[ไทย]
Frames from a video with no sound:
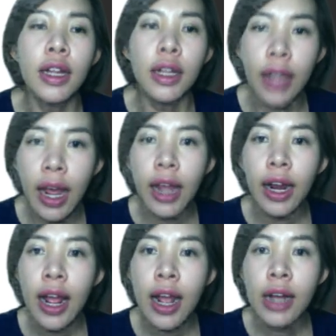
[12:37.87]
แต่
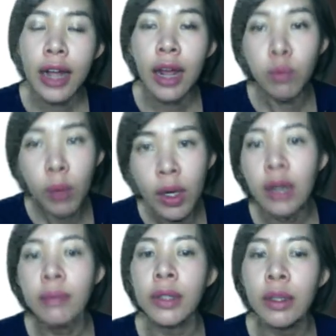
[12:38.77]
ถ้าเทปเวิร์
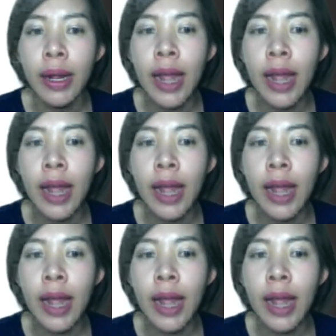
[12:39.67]
ม คือพ